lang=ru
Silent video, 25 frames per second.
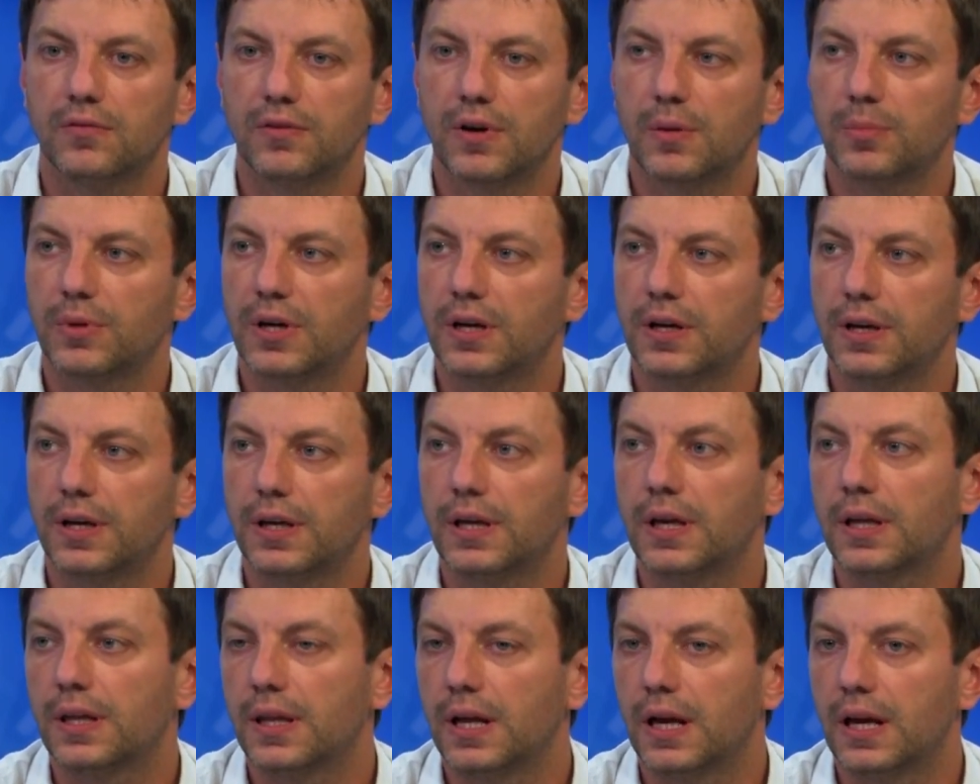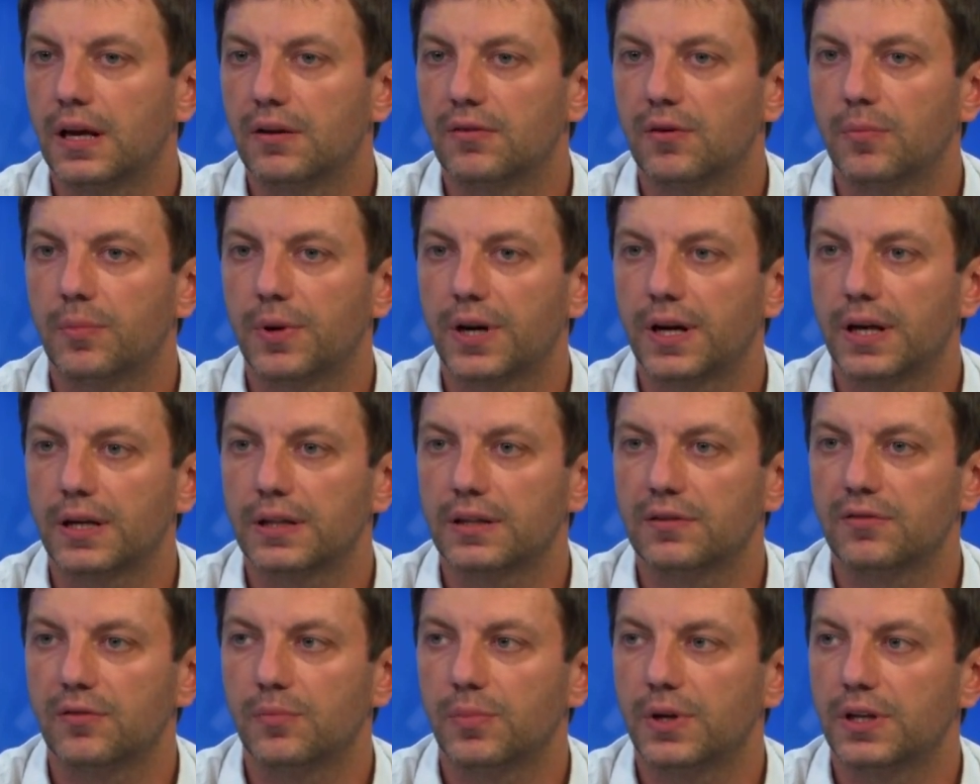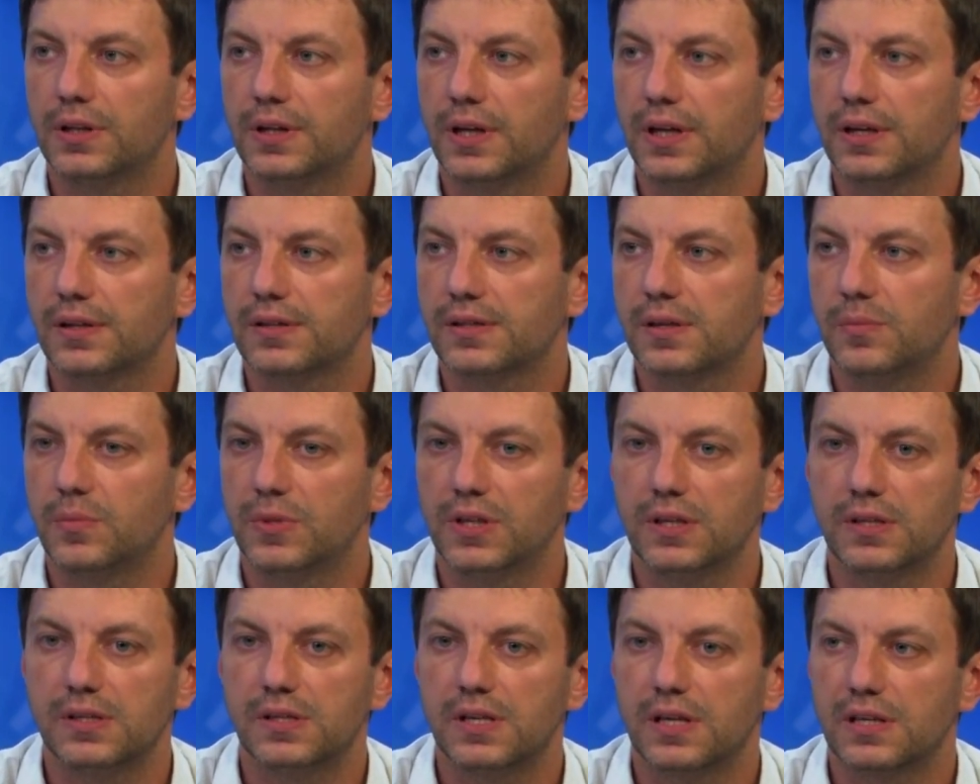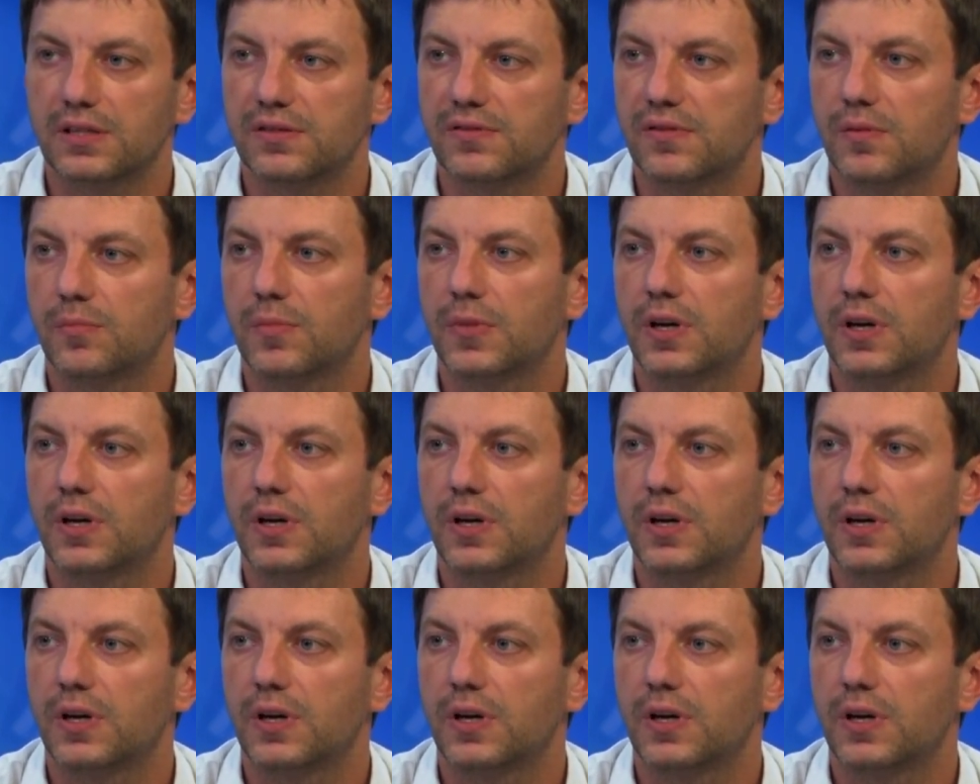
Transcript: в рамках регионального проекта выполняется Министерством